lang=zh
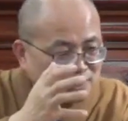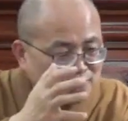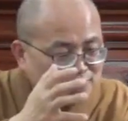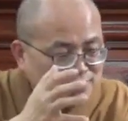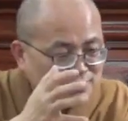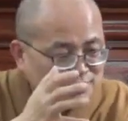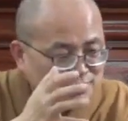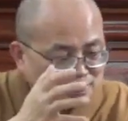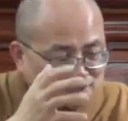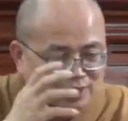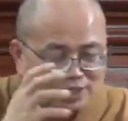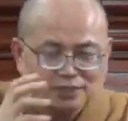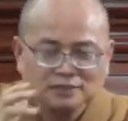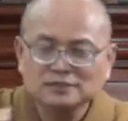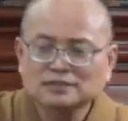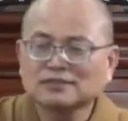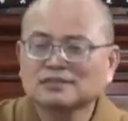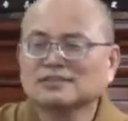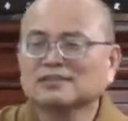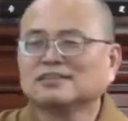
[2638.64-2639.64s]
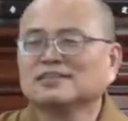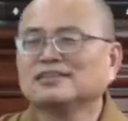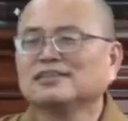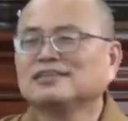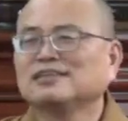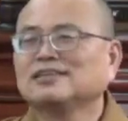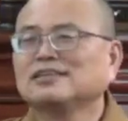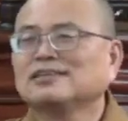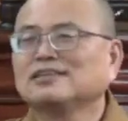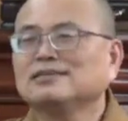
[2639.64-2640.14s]
在是这样，
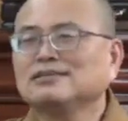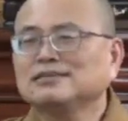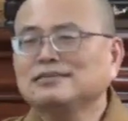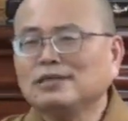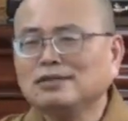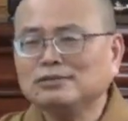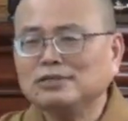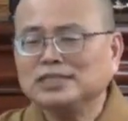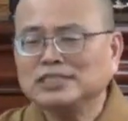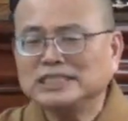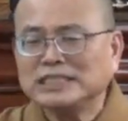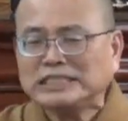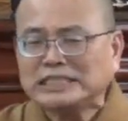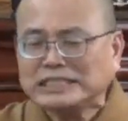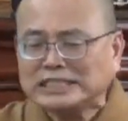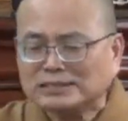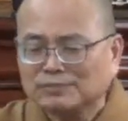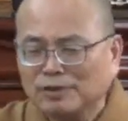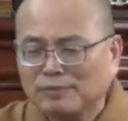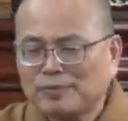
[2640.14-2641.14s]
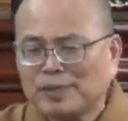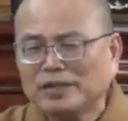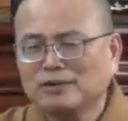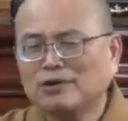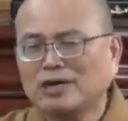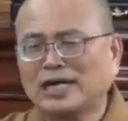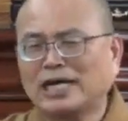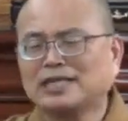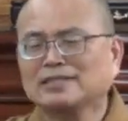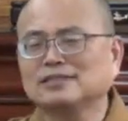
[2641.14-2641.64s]
到底这是怎么变
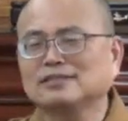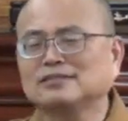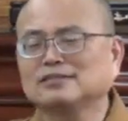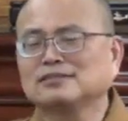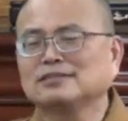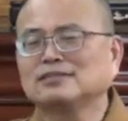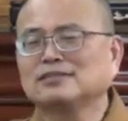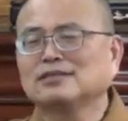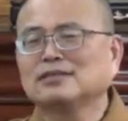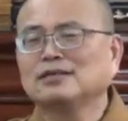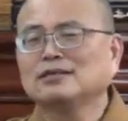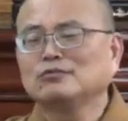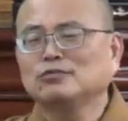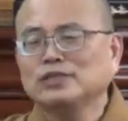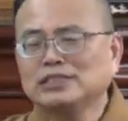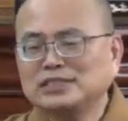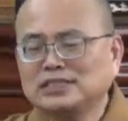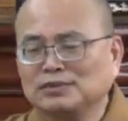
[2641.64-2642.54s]
化来的？为